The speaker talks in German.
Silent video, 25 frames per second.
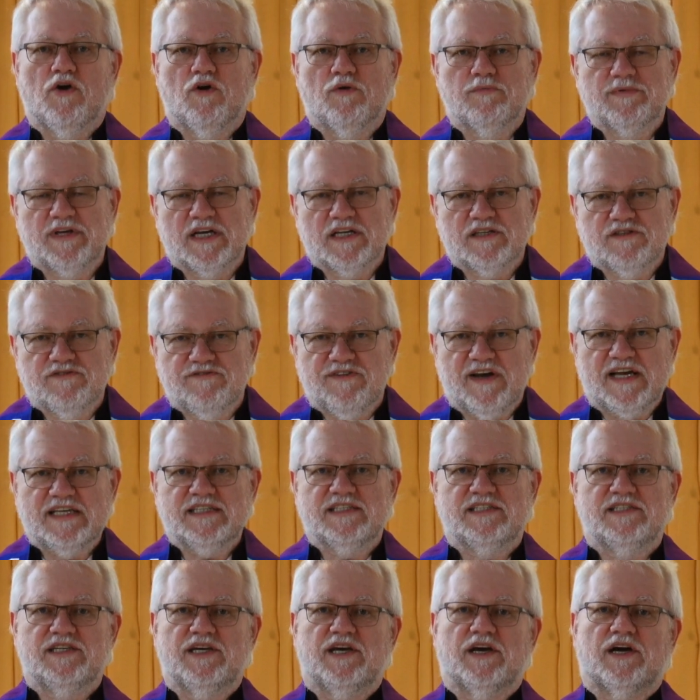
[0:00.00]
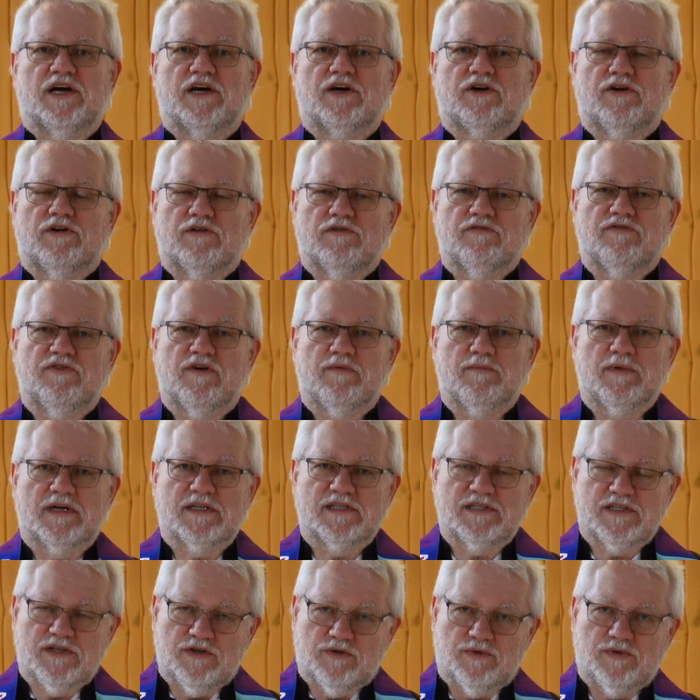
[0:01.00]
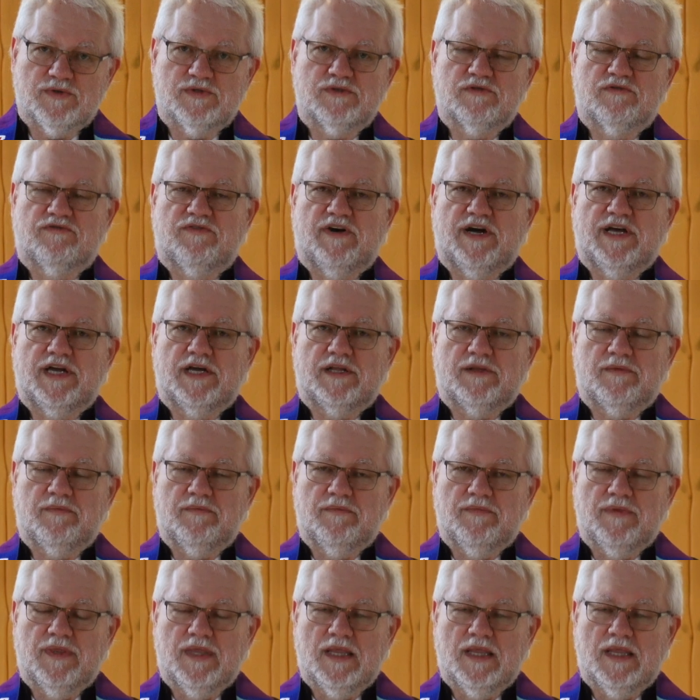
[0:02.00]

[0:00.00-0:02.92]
um das Fest ihrer Konfirmation zu feiern.